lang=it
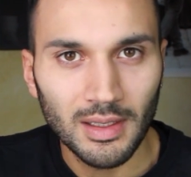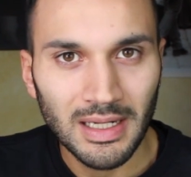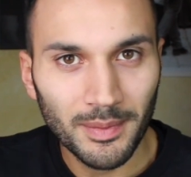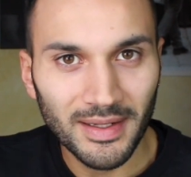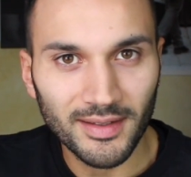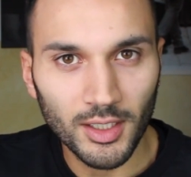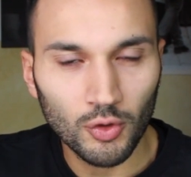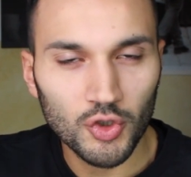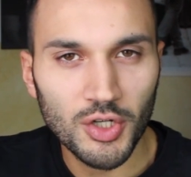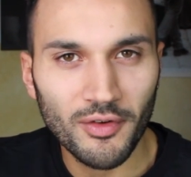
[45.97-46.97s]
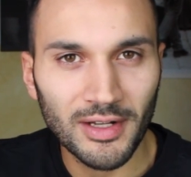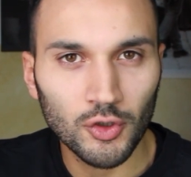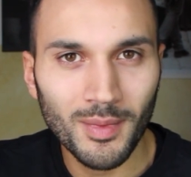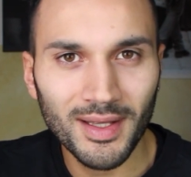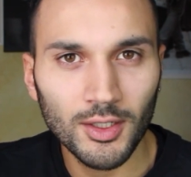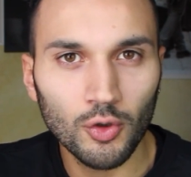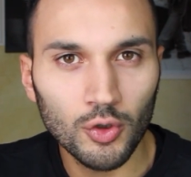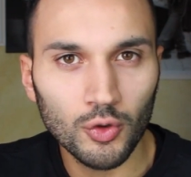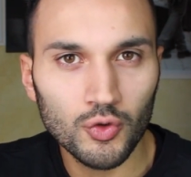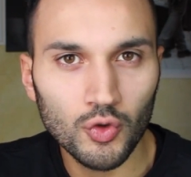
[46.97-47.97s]
La presa riconosceva in automatico il
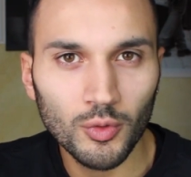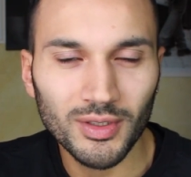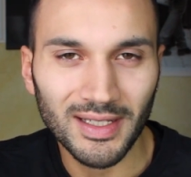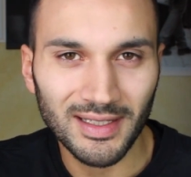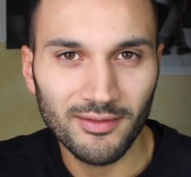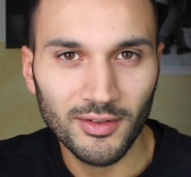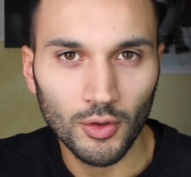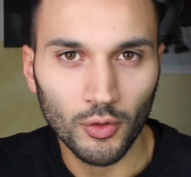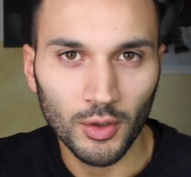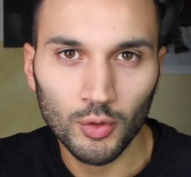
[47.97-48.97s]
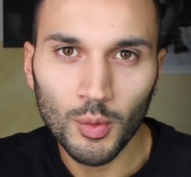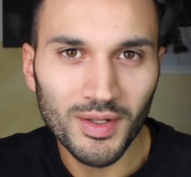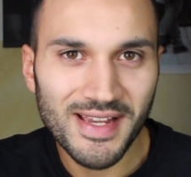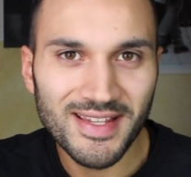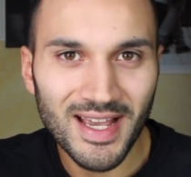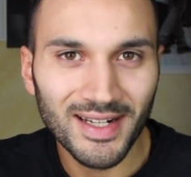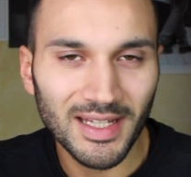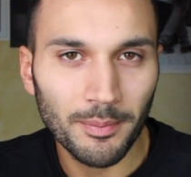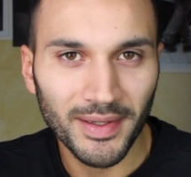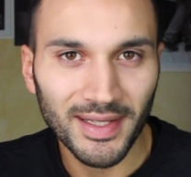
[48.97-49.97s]
consumo della televisione o di qualsiasi
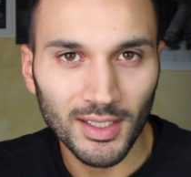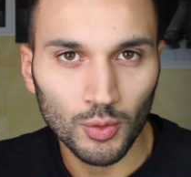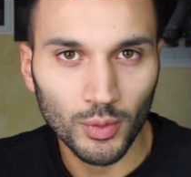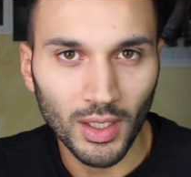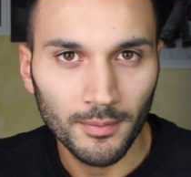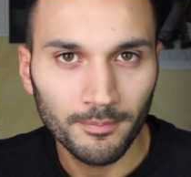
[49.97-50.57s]
altra apparecchiatura